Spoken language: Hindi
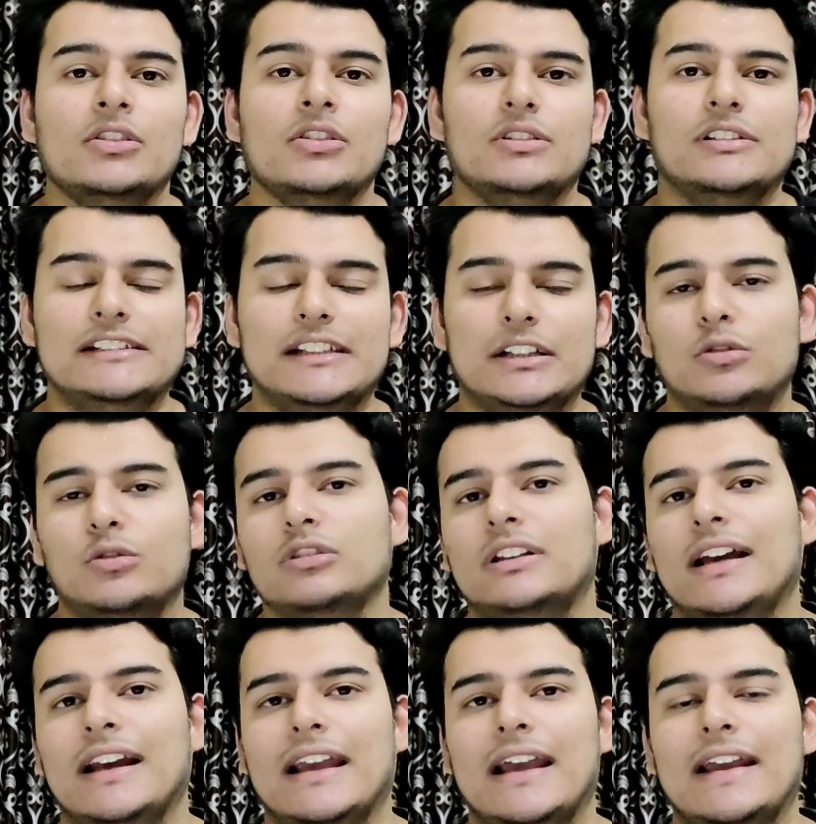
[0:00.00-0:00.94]
तो इससे
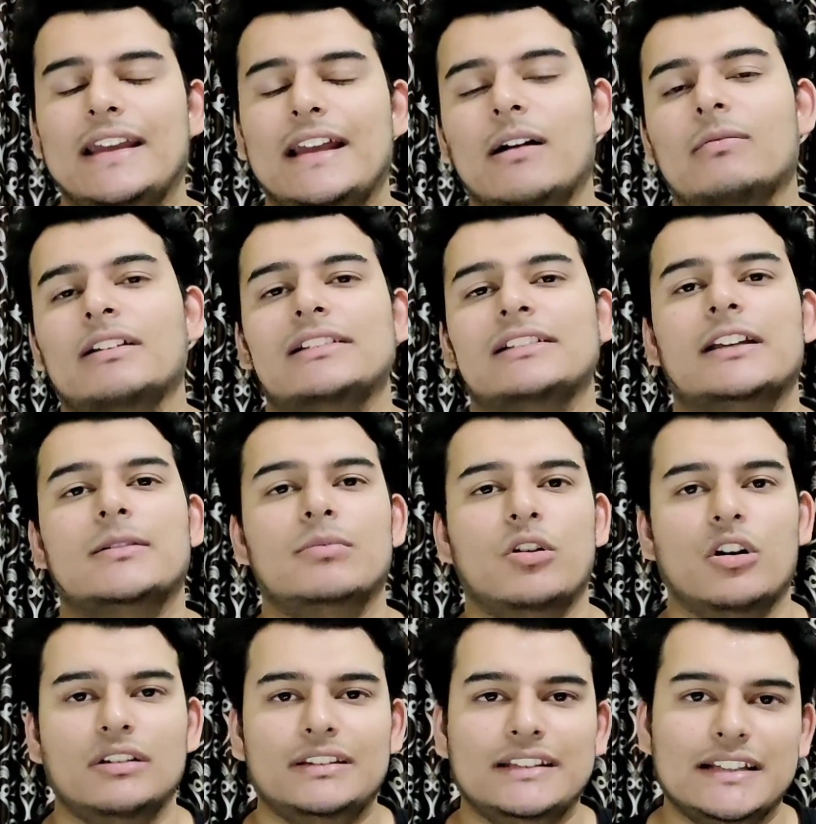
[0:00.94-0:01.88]
होता क्या है कि आपकी स्किन
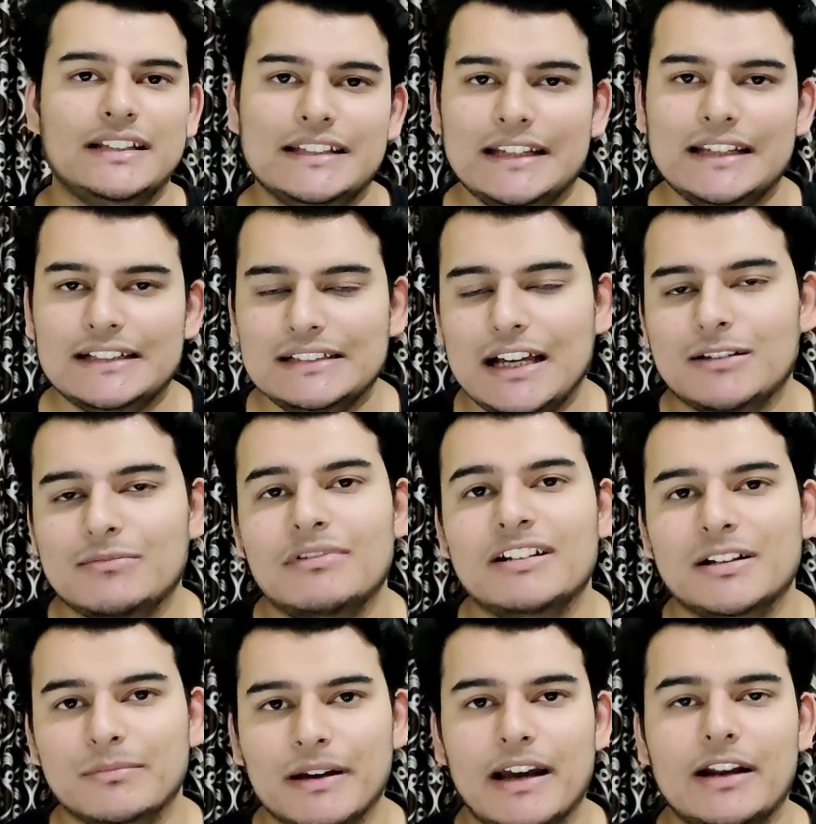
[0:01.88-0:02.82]
बहुत तेज़ी के साथ
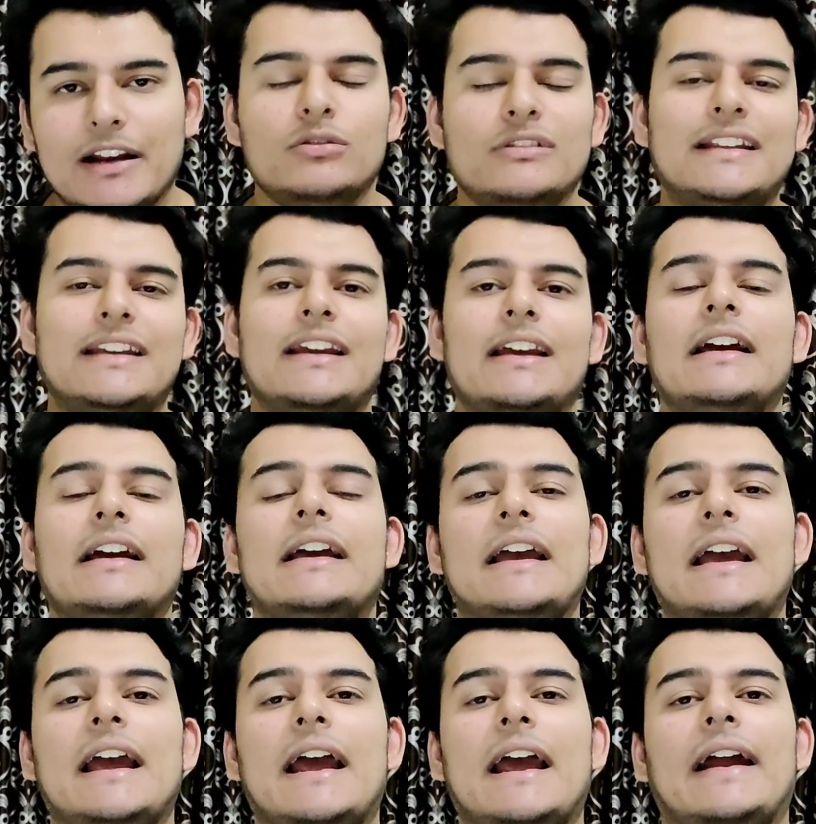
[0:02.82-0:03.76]
में रिपेयर होती है
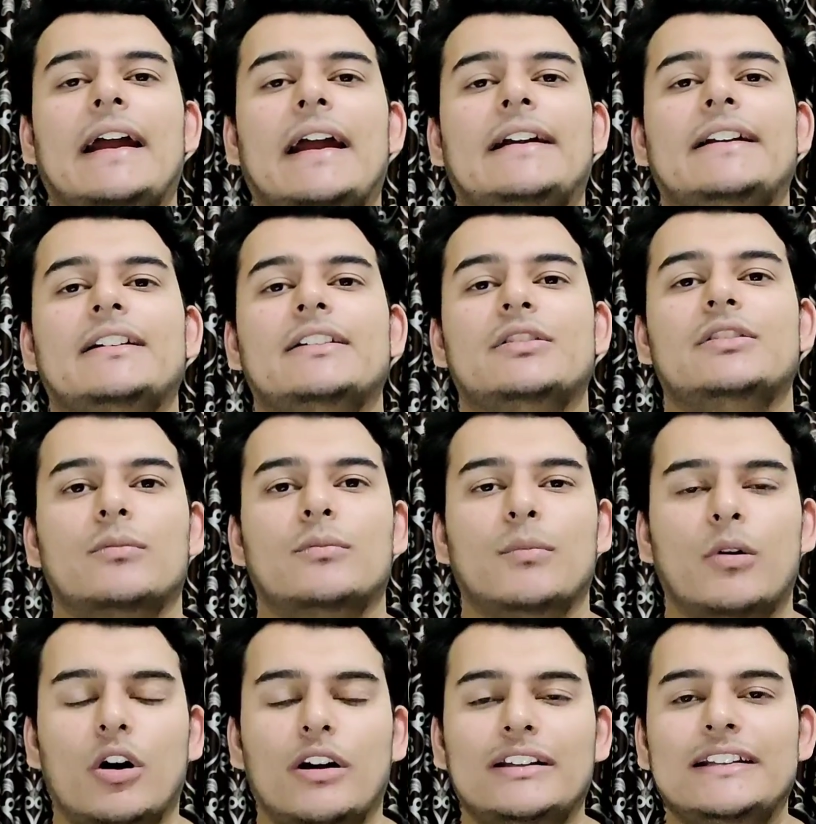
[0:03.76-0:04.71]
एंड
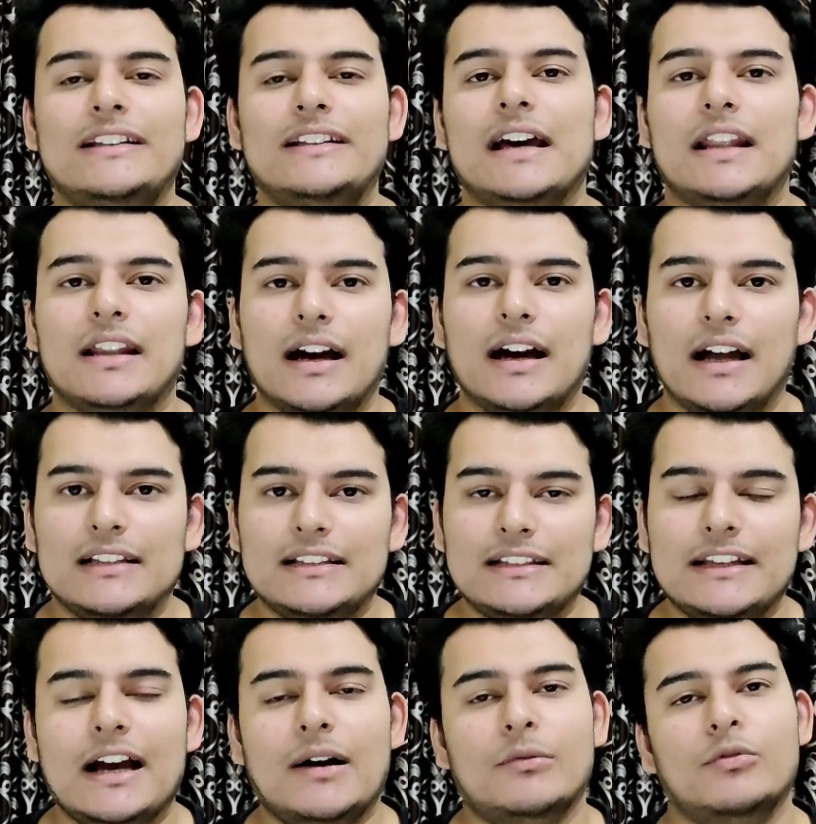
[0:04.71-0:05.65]
बहुत ही ज़्यादा
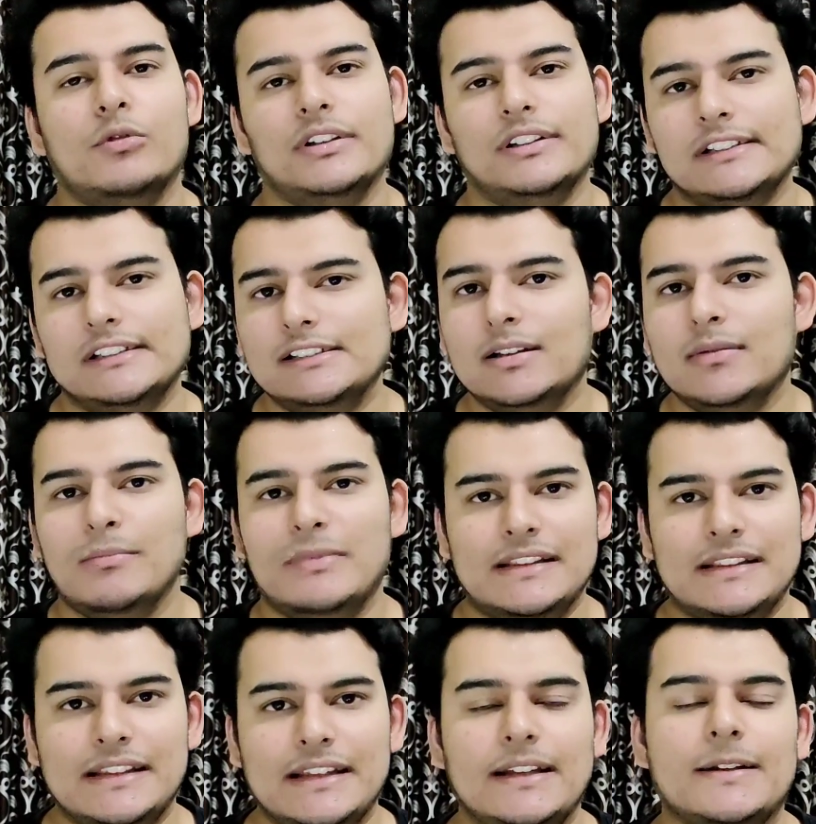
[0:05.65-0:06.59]
अच्छे आपको रिजल्ट
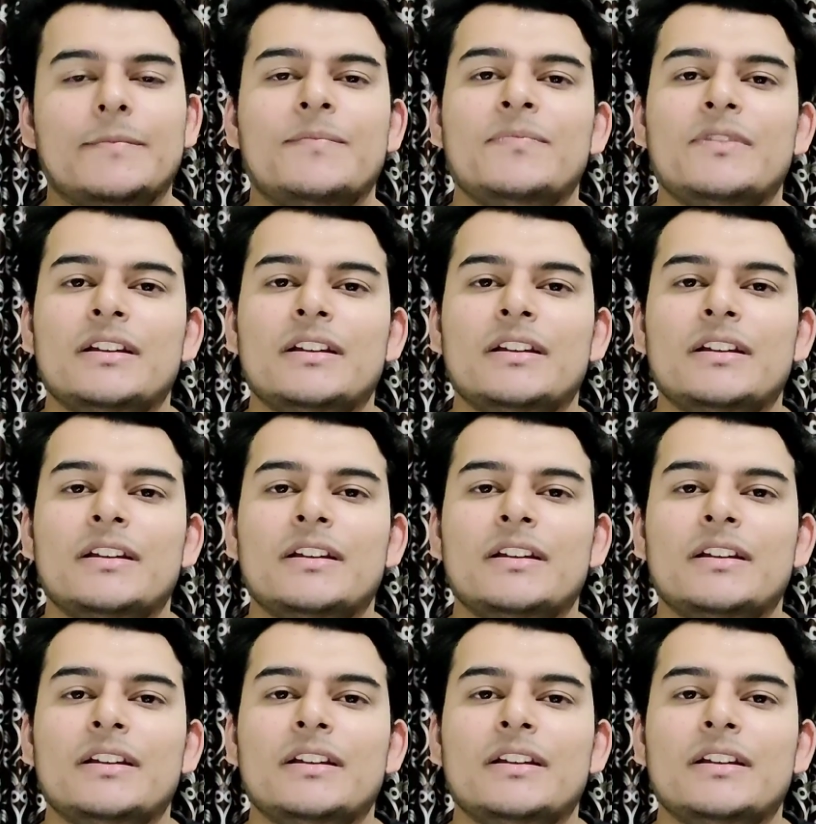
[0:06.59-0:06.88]
मिलते हैं